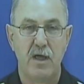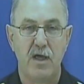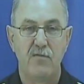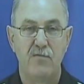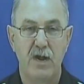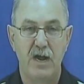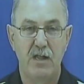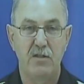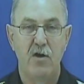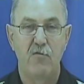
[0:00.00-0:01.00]

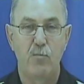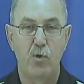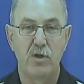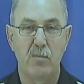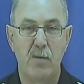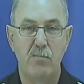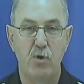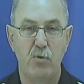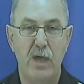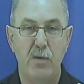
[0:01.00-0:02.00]
Филиал в полном
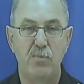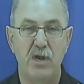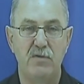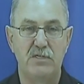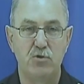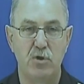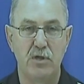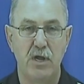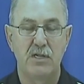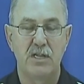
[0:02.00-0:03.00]
объеме переведен
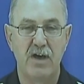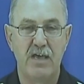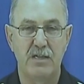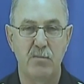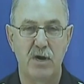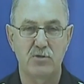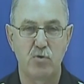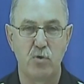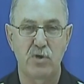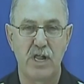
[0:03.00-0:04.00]
на
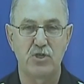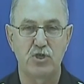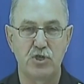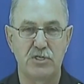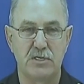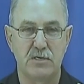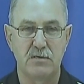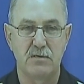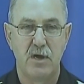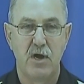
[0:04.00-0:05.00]
военно-морской уклад жизни.
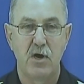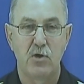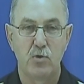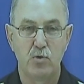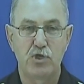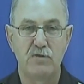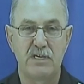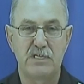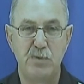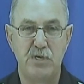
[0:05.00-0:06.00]
Лучшие
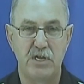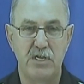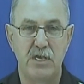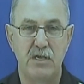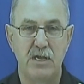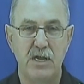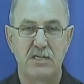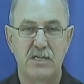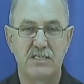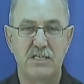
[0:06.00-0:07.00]
воспитанники
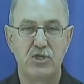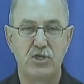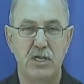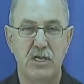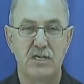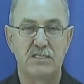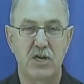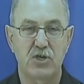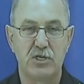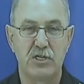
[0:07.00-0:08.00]
назначены
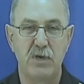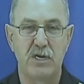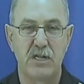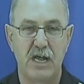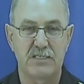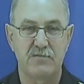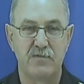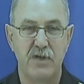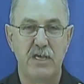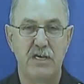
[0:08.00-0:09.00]
старшинами классов
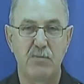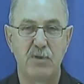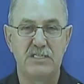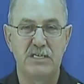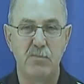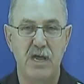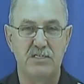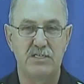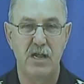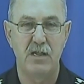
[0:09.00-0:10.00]
и командирами
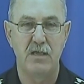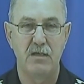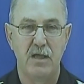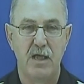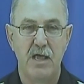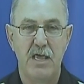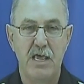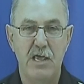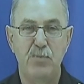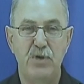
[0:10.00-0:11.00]
отделений.
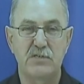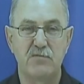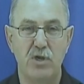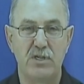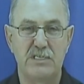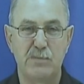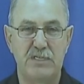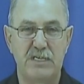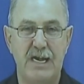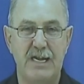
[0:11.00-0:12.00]
Им присвоены
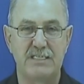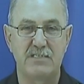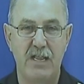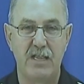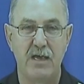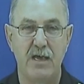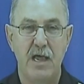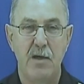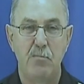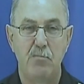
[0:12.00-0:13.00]
специальные звания,
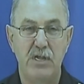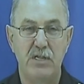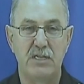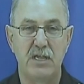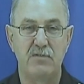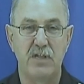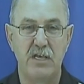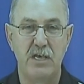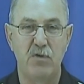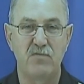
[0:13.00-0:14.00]
принятые в
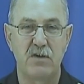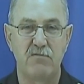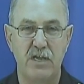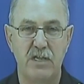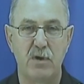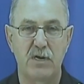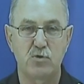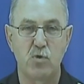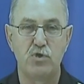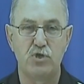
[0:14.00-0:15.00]
Нахимовском
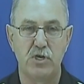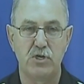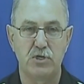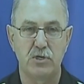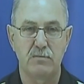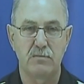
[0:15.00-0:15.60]
военно-морском училище.